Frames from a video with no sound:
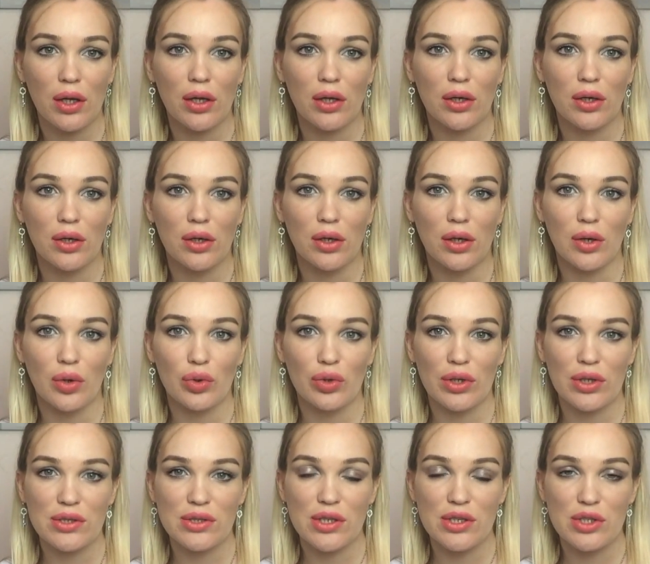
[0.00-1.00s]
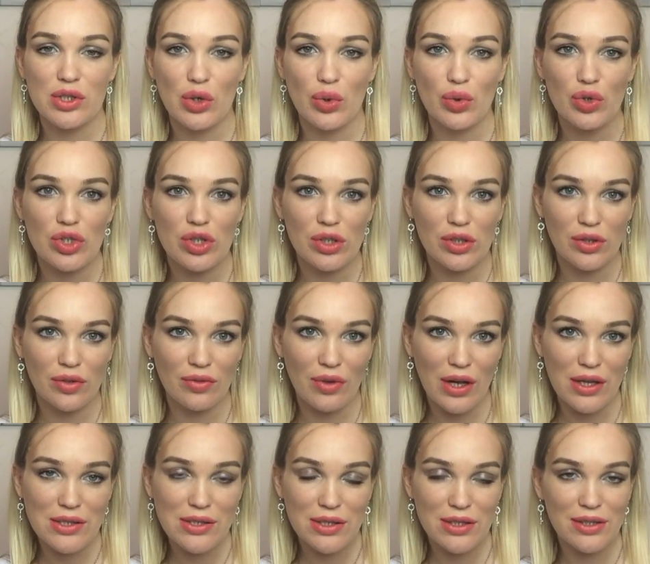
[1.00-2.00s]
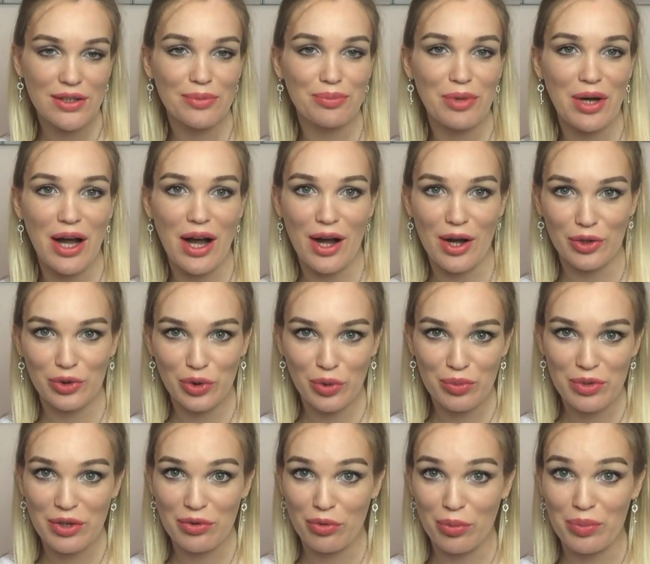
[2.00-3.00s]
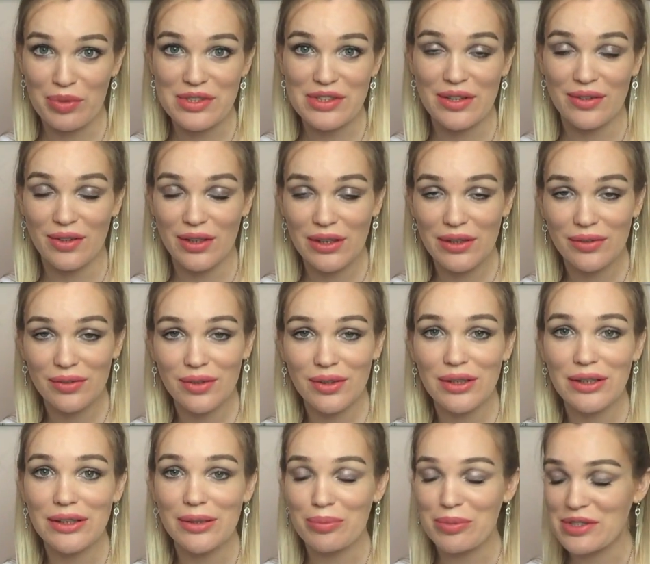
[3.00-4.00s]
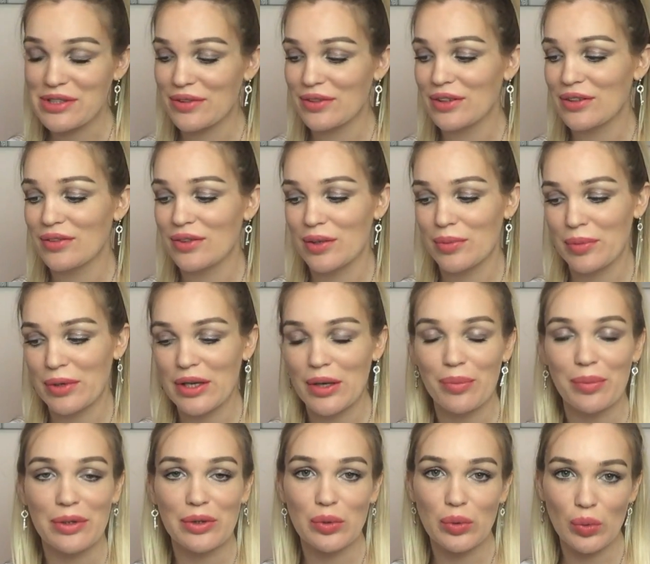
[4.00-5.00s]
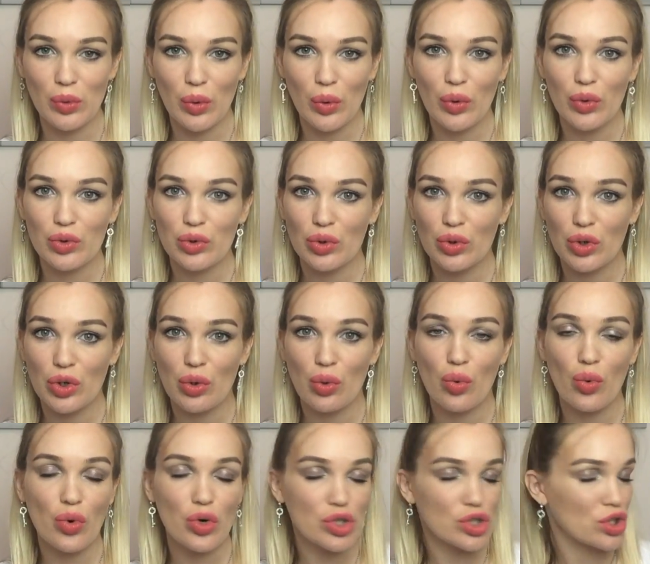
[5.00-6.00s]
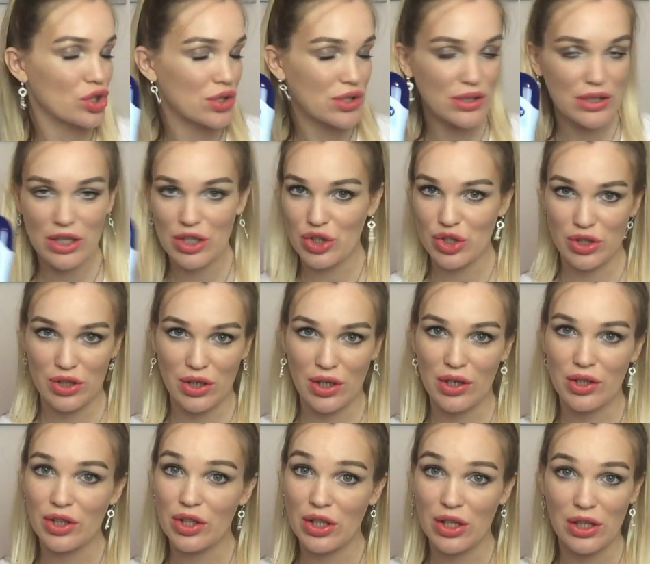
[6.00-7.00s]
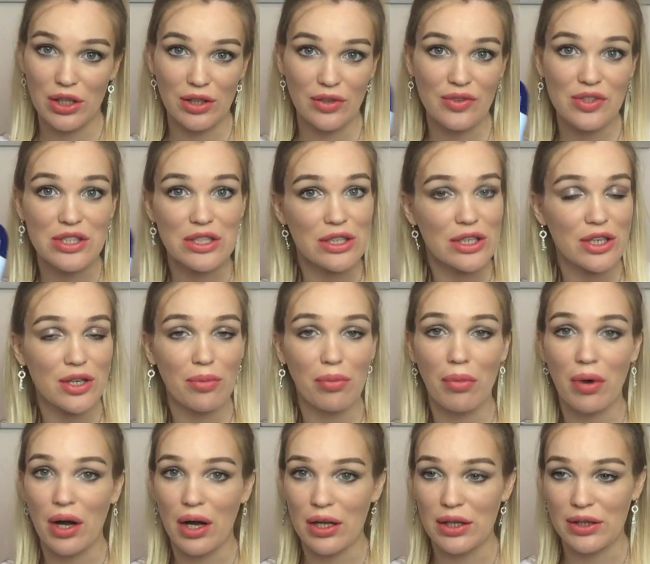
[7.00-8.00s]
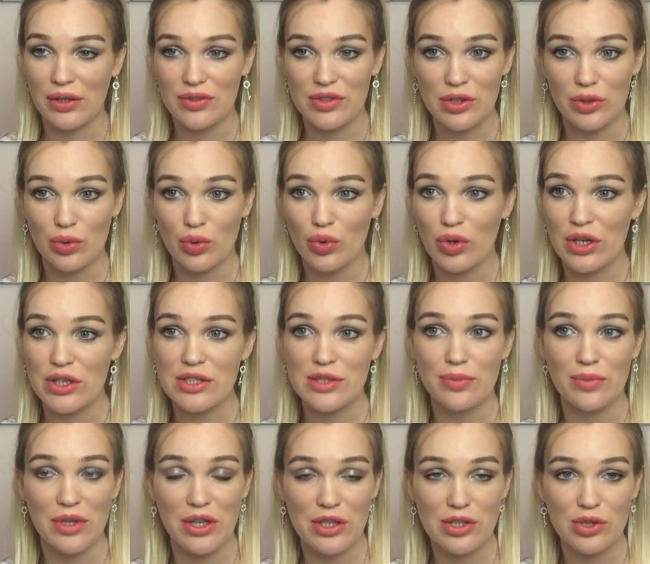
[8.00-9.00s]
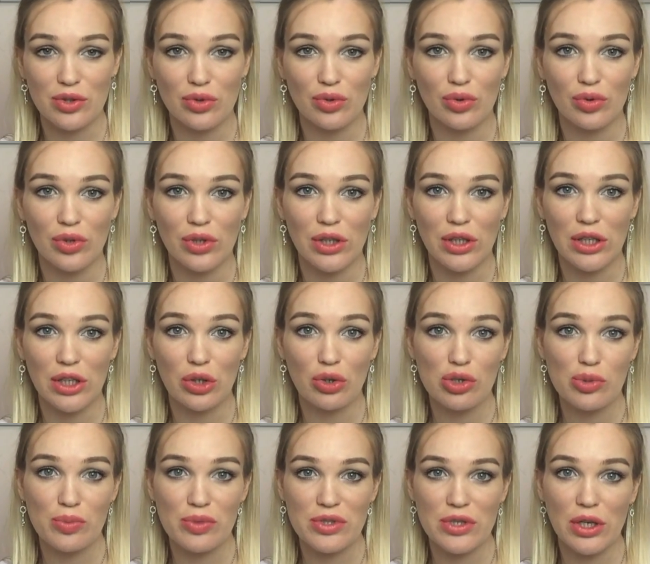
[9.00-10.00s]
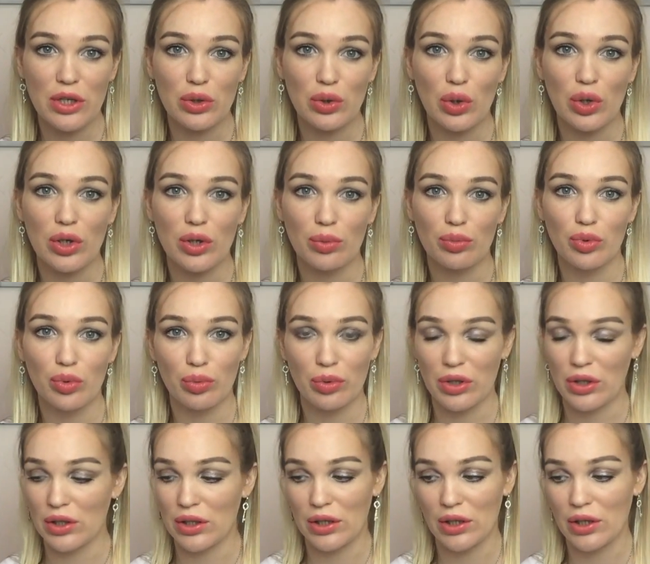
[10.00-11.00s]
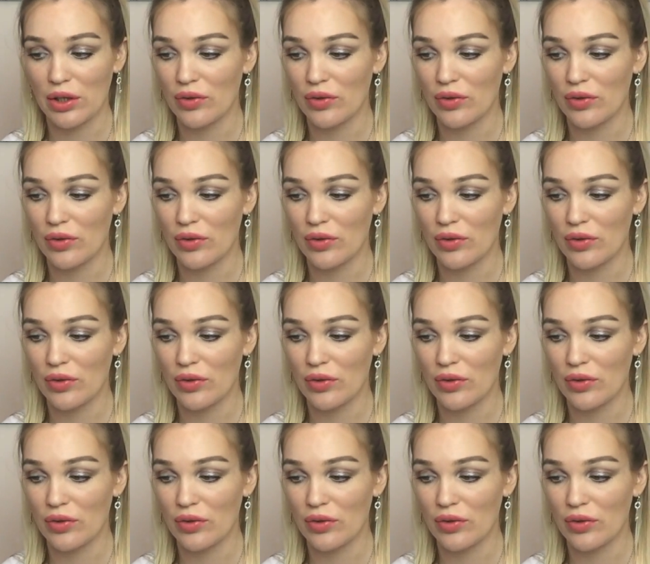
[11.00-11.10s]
Э, он оказался очень вязким, а кто мне его посоветовал? Это посоветовала моя подруга, у которой очень страшная аллергия на все крема, на всякую косметику, и ее спасает только бюбхен.